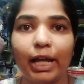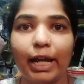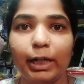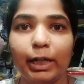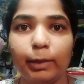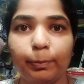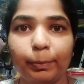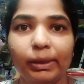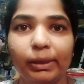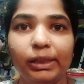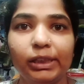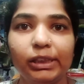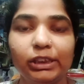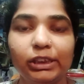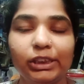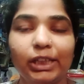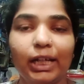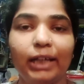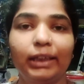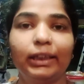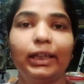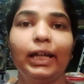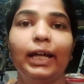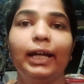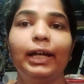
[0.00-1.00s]
डाइट पे ही
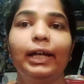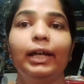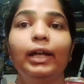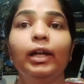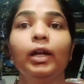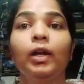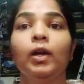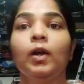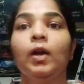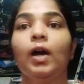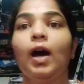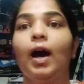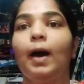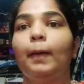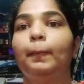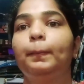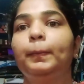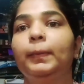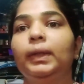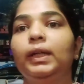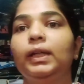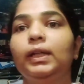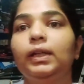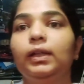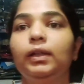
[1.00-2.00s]
जाता है
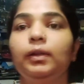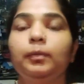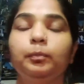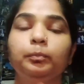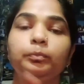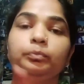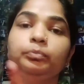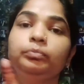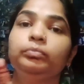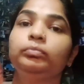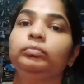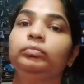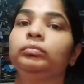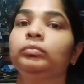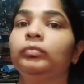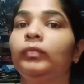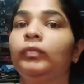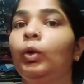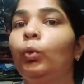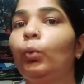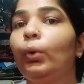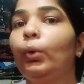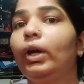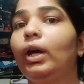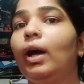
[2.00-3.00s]
अपनी
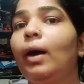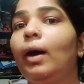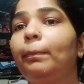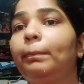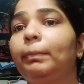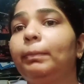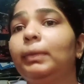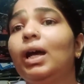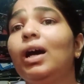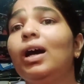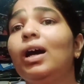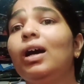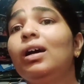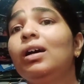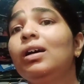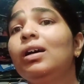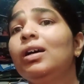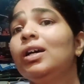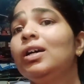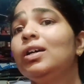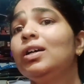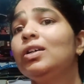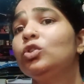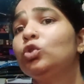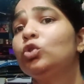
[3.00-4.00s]
अपना
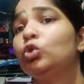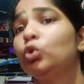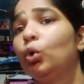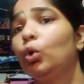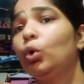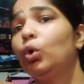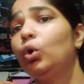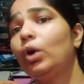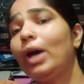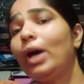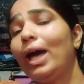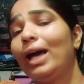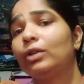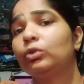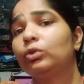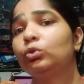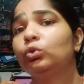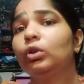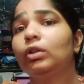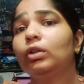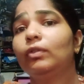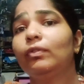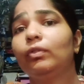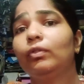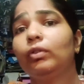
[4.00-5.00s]
जो
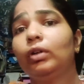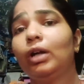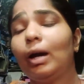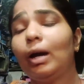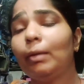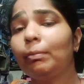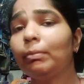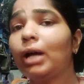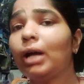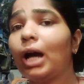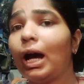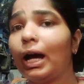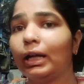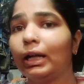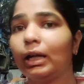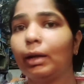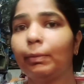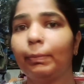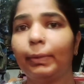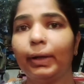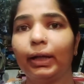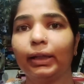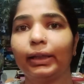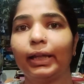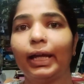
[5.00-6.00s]
एक्चुअल कम खाना
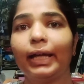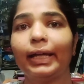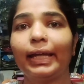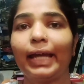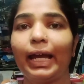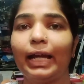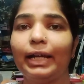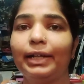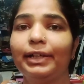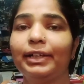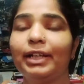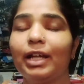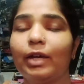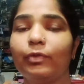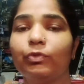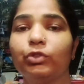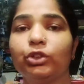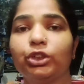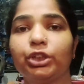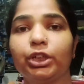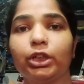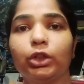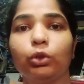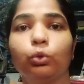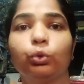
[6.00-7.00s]
पड़ता है कैलरी
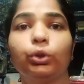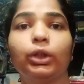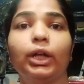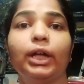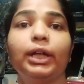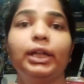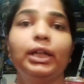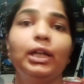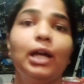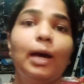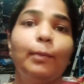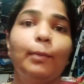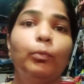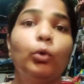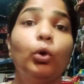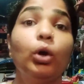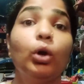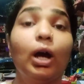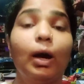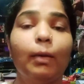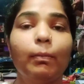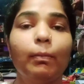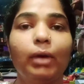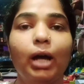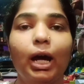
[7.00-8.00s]
डेफिशिएट होता है कि आपको
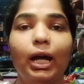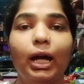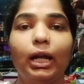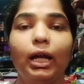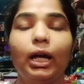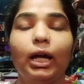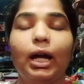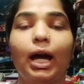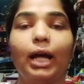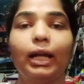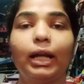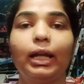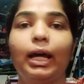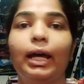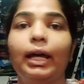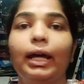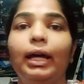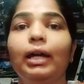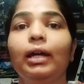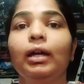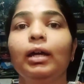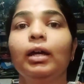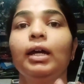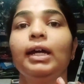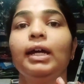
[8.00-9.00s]
कम खाना खाना
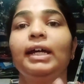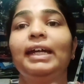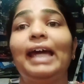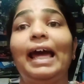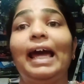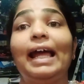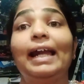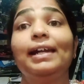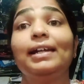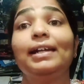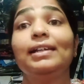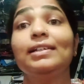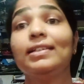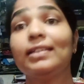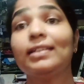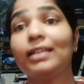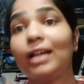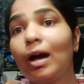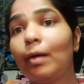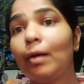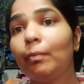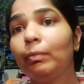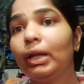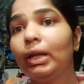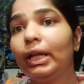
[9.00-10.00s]
है कैलरीज
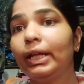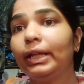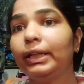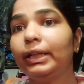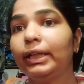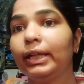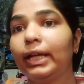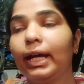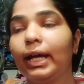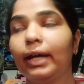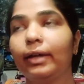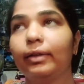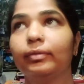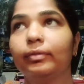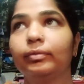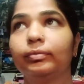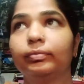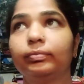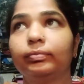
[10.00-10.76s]
कम लेनी है